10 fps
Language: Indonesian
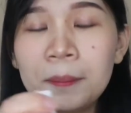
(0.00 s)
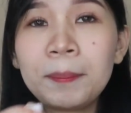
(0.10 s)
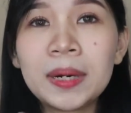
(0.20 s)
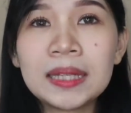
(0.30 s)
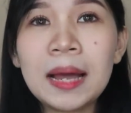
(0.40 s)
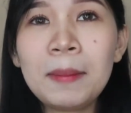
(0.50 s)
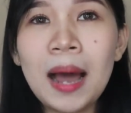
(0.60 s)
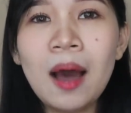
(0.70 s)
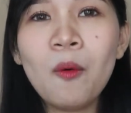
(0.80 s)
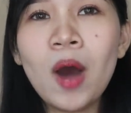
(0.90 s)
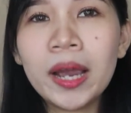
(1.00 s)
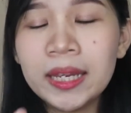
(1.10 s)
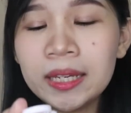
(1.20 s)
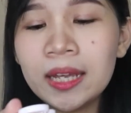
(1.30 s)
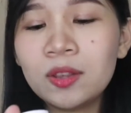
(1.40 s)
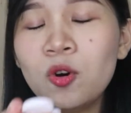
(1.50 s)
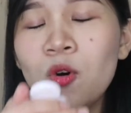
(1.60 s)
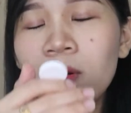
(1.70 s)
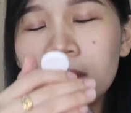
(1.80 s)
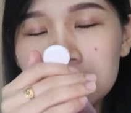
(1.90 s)
Pertama wanginya
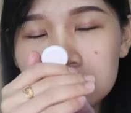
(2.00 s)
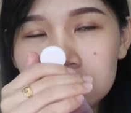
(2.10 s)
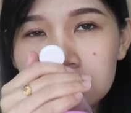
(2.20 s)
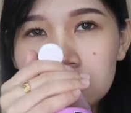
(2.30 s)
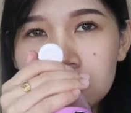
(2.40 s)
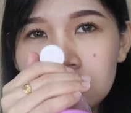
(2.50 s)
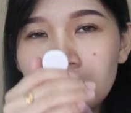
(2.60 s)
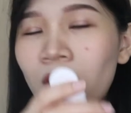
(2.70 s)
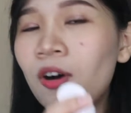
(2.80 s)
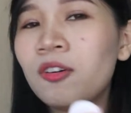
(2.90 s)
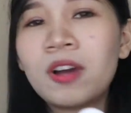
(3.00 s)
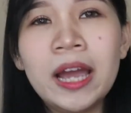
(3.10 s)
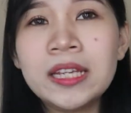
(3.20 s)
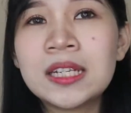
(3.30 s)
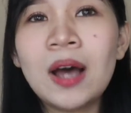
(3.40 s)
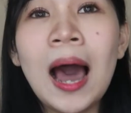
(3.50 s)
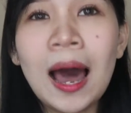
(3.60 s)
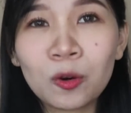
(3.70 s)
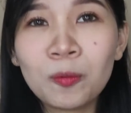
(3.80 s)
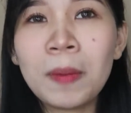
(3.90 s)
itu Oh guys
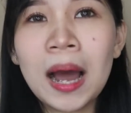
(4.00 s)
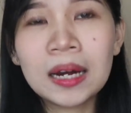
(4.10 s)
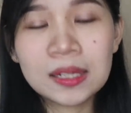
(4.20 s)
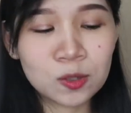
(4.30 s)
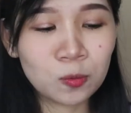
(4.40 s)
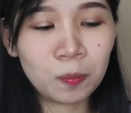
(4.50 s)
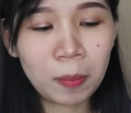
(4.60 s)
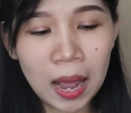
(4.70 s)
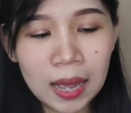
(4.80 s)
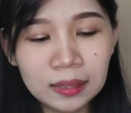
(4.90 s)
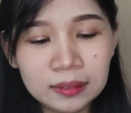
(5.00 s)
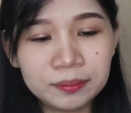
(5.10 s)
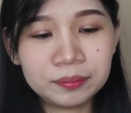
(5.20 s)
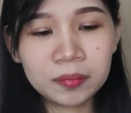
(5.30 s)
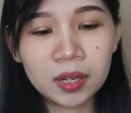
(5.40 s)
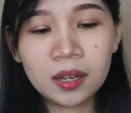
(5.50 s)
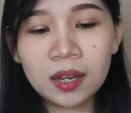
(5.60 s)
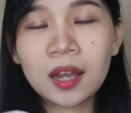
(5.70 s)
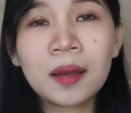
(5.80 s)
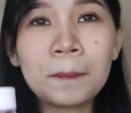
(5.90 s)
harum banget sumpah
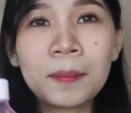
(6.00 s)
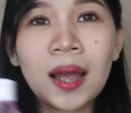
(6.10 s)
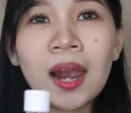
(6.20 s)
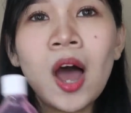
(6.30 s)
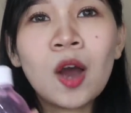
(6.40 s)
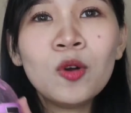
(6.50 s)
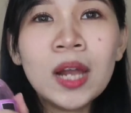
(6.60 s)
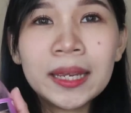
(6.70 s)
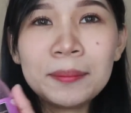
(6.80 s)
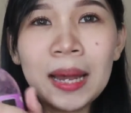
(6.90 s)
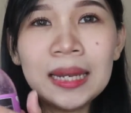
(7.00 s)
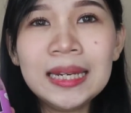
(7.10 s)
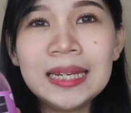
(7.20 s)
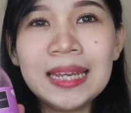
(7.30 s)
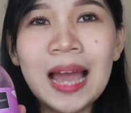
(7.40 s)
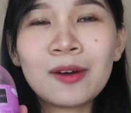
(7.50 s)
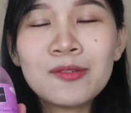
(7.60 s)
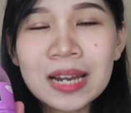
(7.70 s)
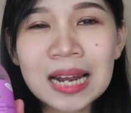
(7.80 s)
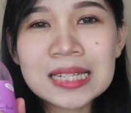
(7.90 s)
kalau aku lagi mandi nih
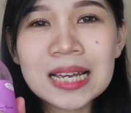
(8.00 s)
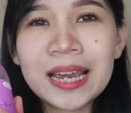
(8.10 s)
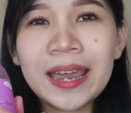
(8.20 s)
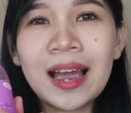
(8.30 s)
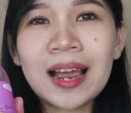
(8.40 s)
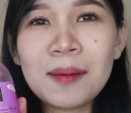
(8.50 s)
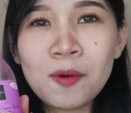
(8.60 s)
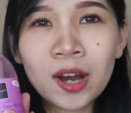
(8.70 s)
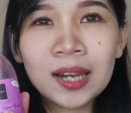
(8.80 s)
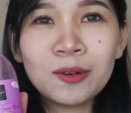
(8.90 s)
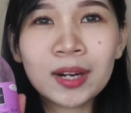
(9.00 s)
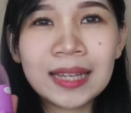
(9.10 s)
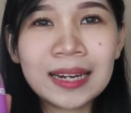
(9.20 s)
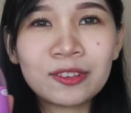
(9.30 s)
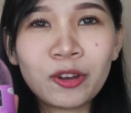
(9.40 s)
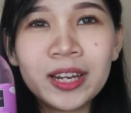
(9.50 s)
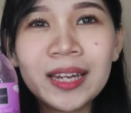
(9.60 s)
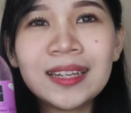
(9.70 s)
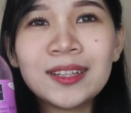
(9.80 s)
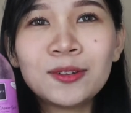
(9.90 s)
aku ngerasa kayak nggak mau keluar dari
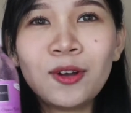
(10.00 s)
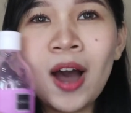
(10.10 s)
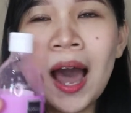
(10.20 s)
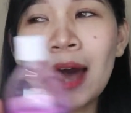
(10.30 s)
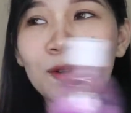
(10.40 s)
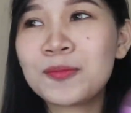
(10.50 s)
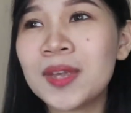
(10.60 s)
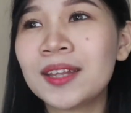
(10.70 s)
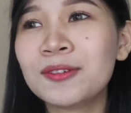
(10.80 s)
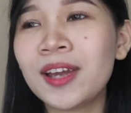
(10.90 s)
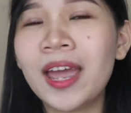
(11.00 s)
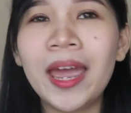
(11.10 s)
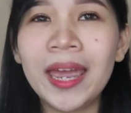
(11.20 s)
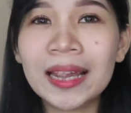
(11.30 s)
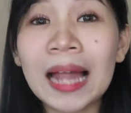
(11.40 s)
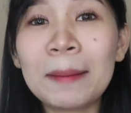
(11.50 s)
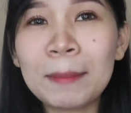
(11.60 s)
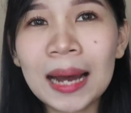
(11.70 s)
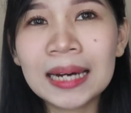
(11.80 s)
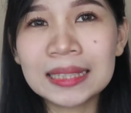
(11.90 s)
toilet gitu loh harumnya itu kayak enak
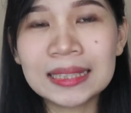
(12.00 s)
banget